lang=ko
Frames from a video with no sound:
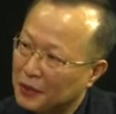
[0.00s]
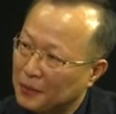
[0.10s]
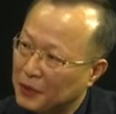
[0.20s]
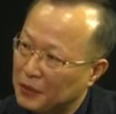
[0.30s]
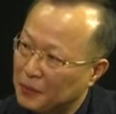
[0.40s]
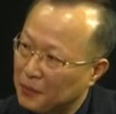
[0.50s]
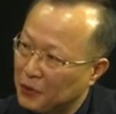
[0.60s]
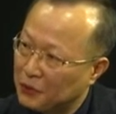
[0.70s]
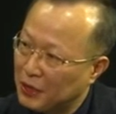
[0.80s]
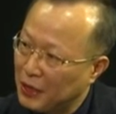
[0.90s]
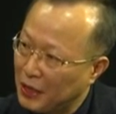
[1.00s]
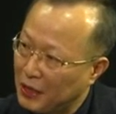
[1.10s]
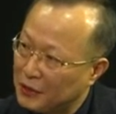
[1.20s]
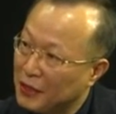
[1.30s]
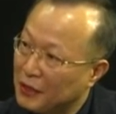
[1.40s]
없는지만 평소에
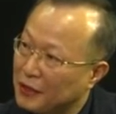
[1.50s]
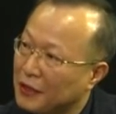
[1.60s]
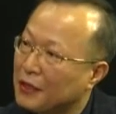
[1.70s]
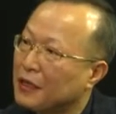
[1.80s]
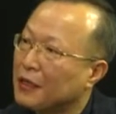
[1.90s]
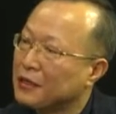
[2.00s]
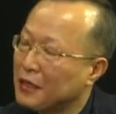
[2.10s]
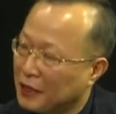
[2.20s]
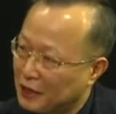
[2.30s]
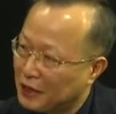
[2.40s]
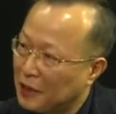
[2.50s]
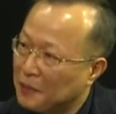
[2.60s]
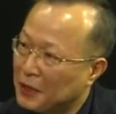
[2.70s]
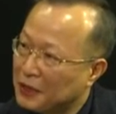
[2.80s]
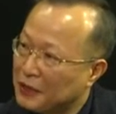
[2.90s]
항상 체크를
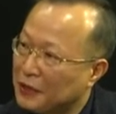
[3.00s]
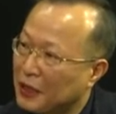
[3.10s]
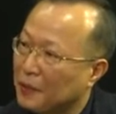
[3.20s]
하면은 예.